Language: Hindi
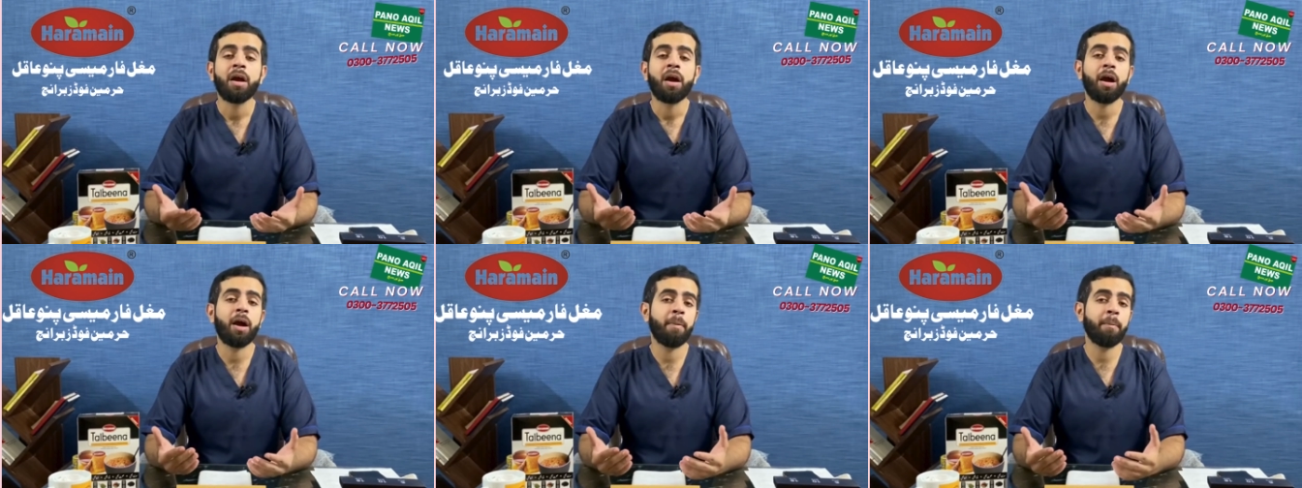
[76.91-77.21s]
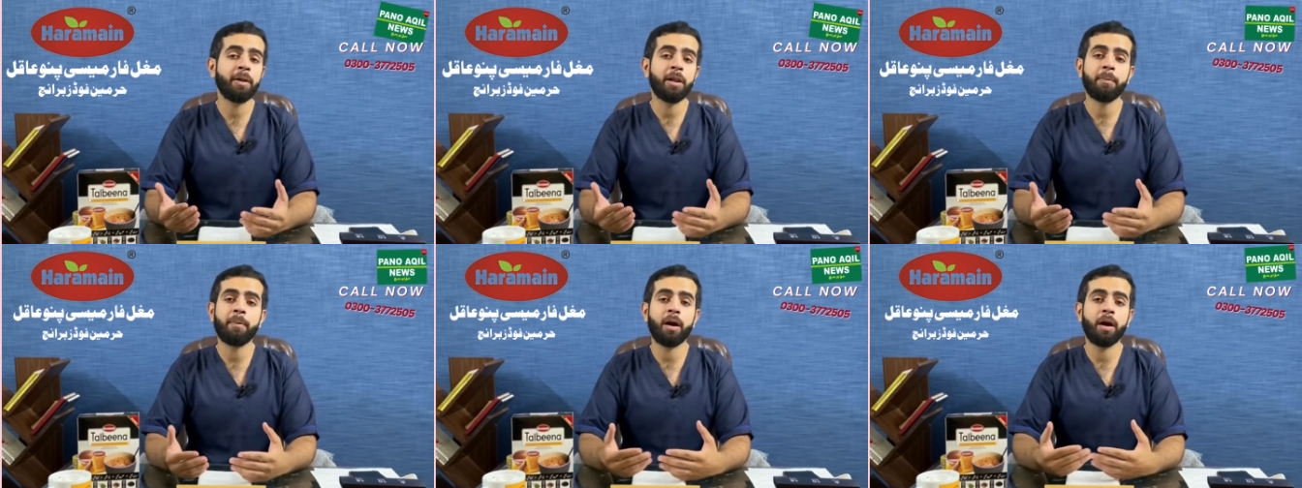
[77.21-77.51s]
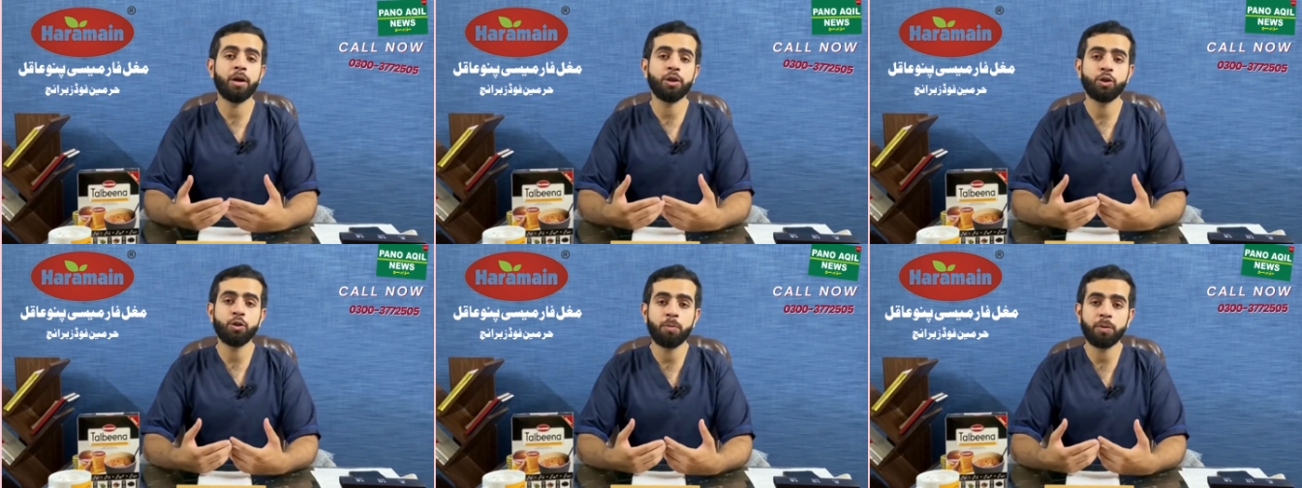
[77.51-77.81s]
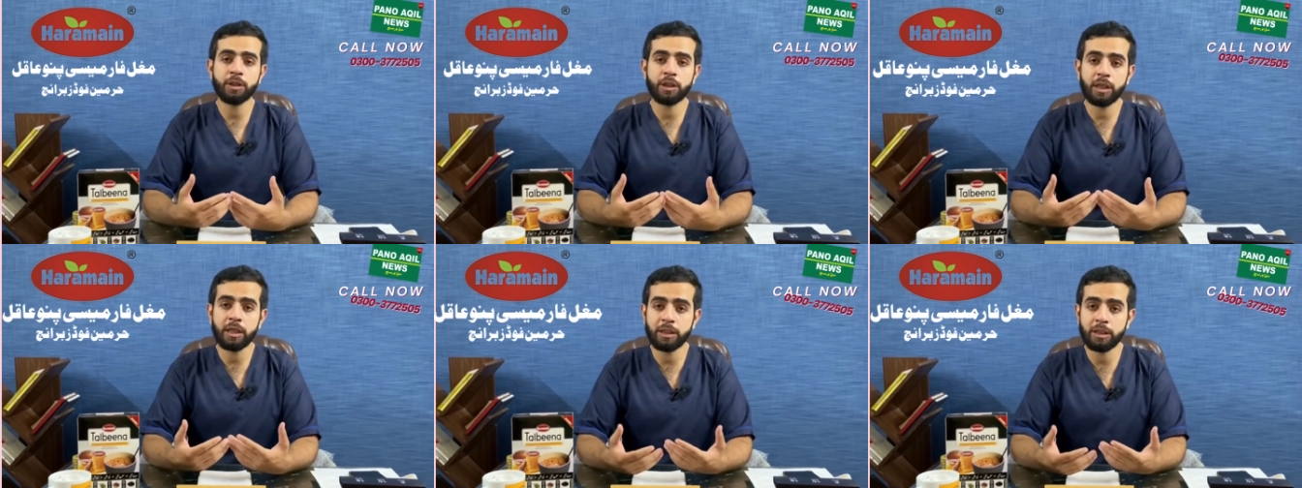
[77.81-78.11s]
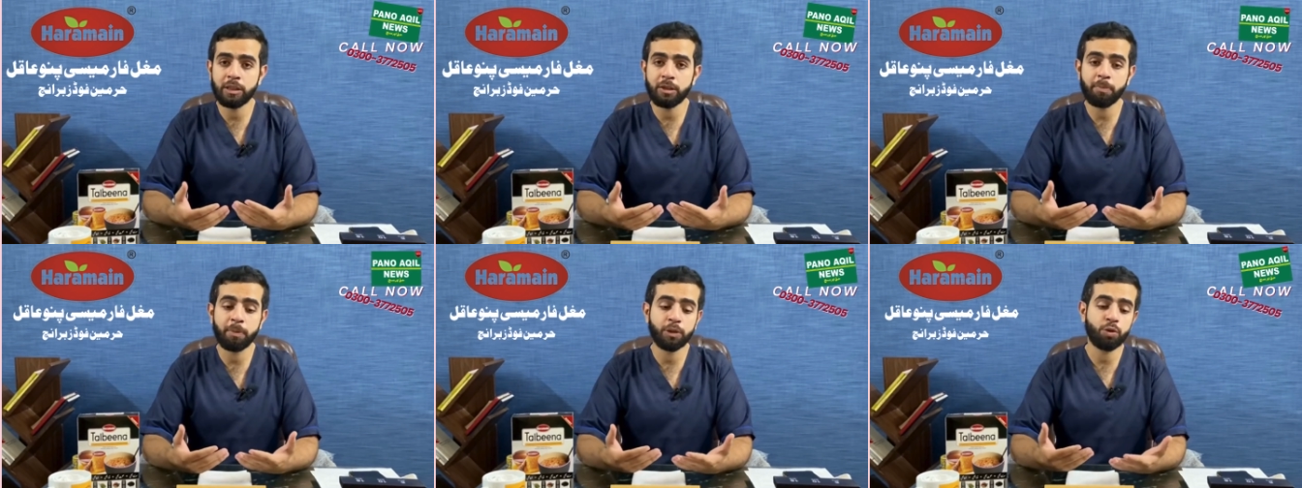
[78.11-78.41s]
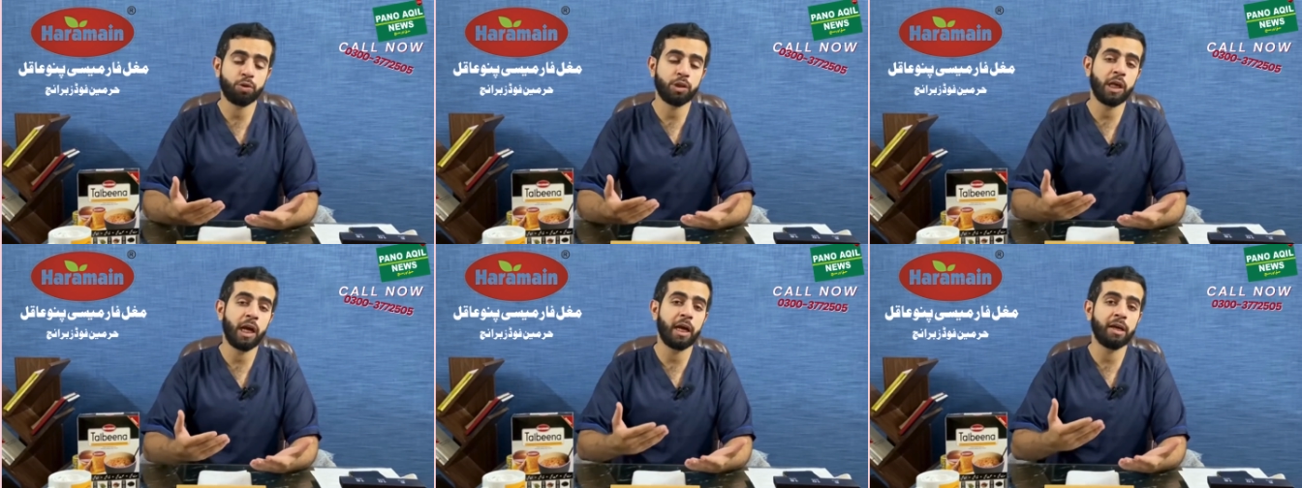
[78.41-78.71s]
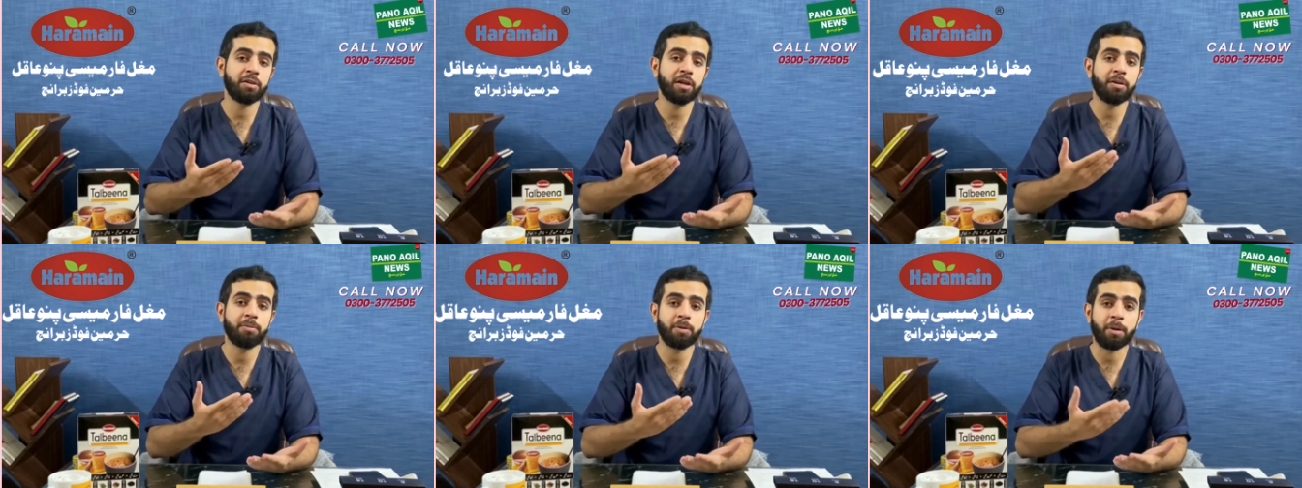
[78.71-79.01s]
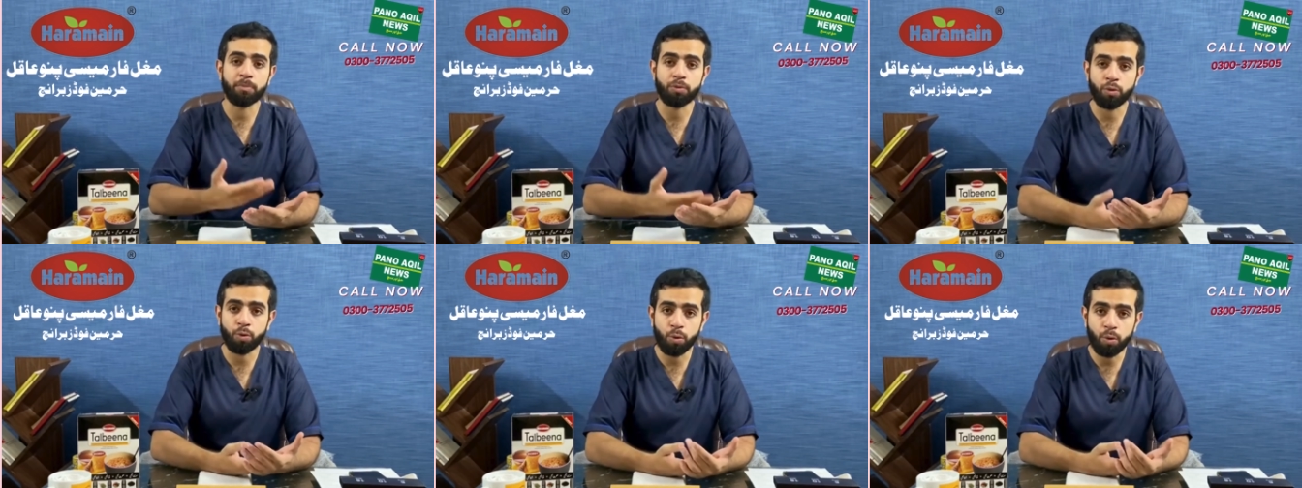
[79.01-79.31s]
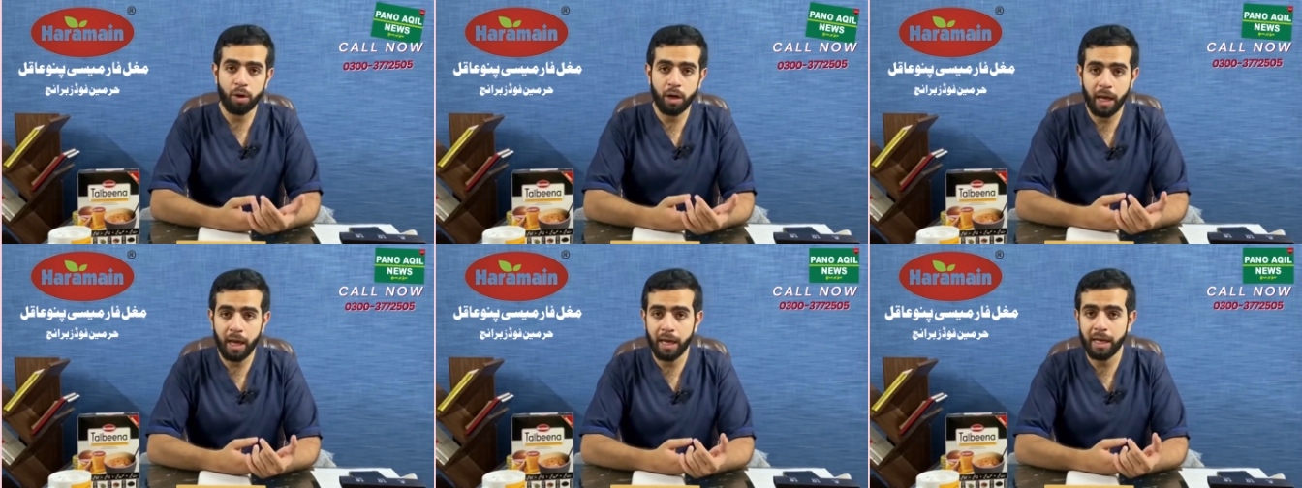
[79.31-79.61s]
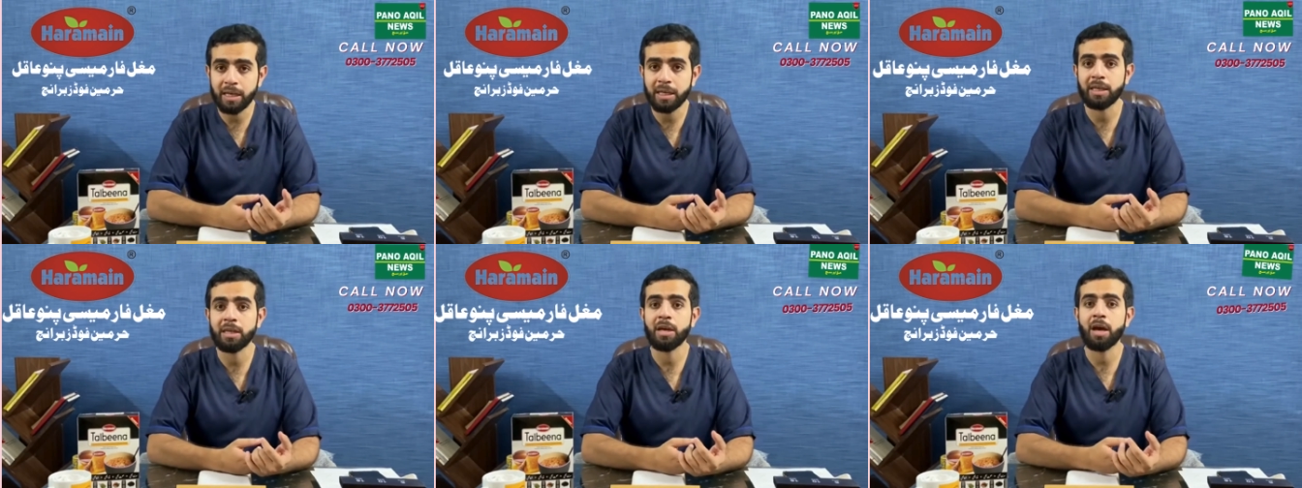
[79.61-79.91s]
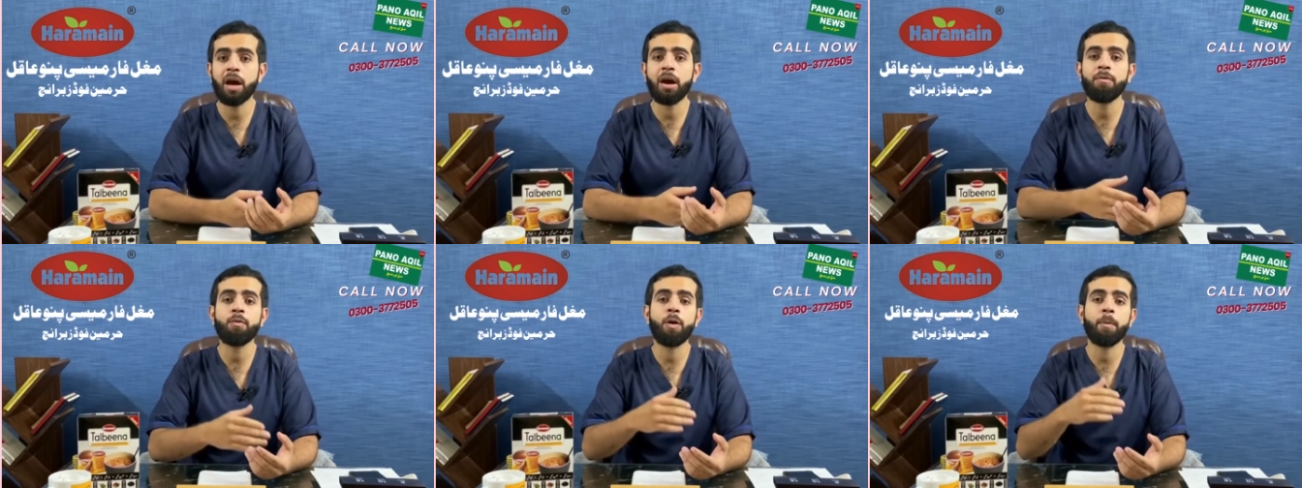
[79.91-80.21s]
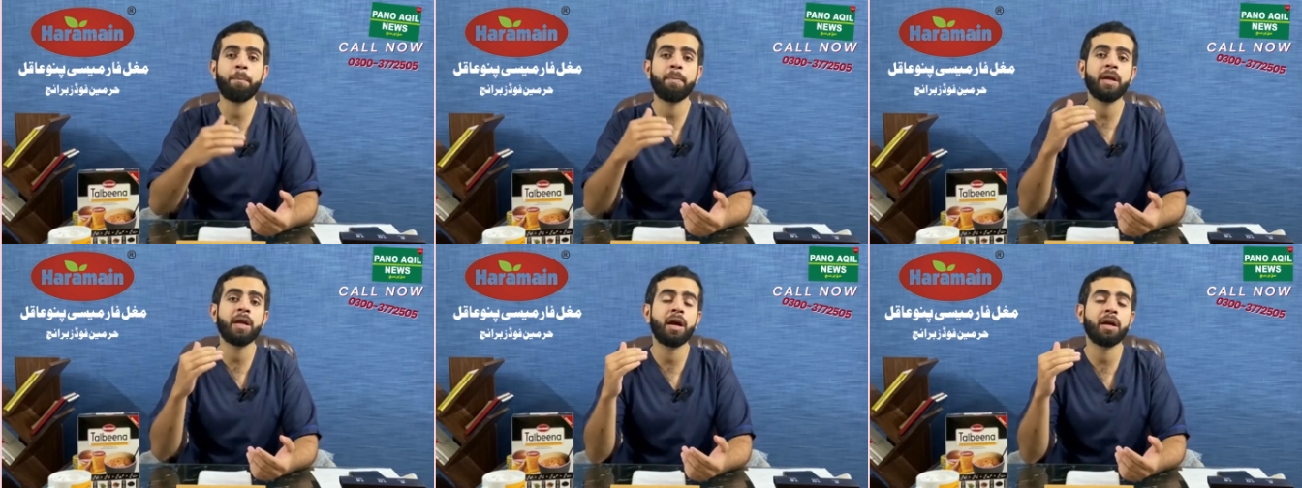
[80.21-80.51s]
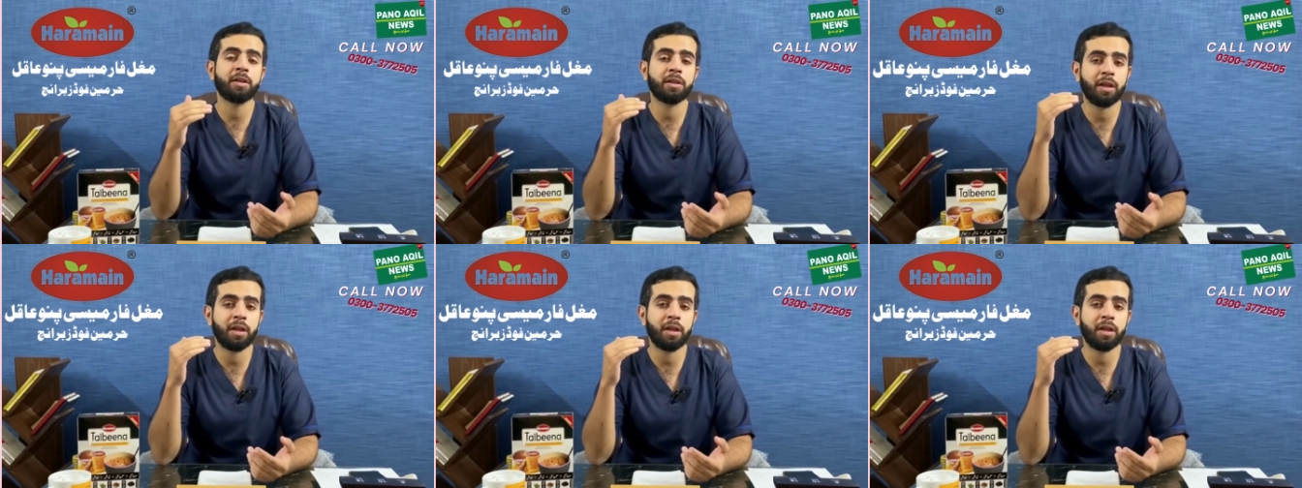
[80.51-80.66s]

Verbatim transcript: आ, मतलब जो बच्चे जिन बच्चों की आईसाइट कमजोर है या वो अपनी